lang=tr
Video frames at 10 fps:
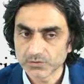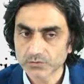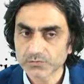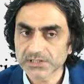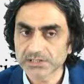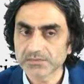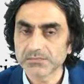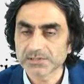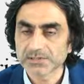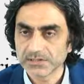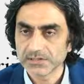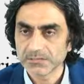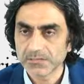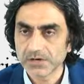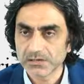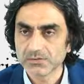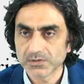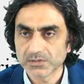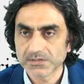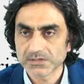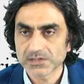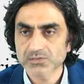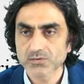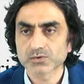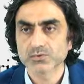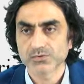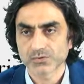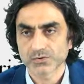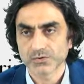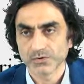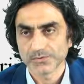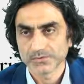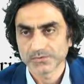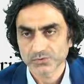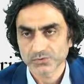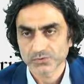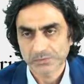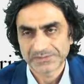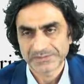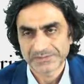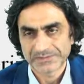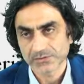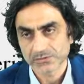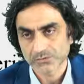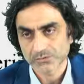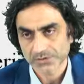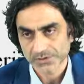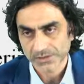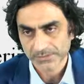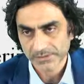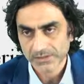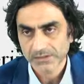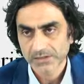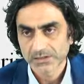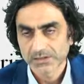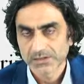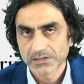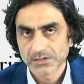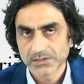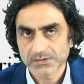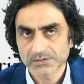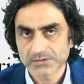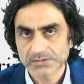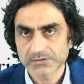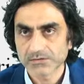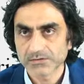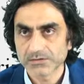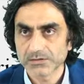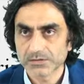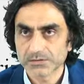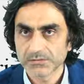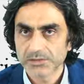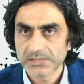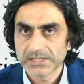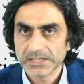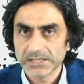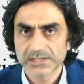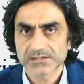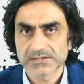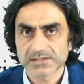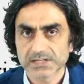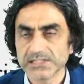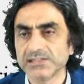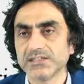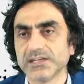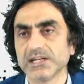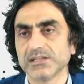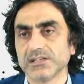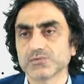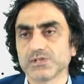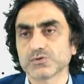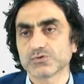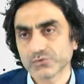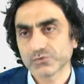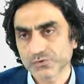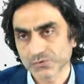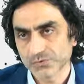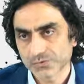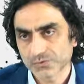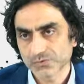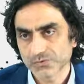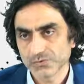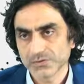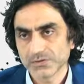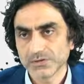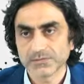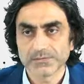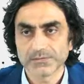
domuza gitmesi ihtimali dolayısıyla zor gözüküyor. Çünkü o pisliktir diyor Cenab-ı Hak. E siz şimdi en azından ihtiyaten uzak durursunuz. Öyle değil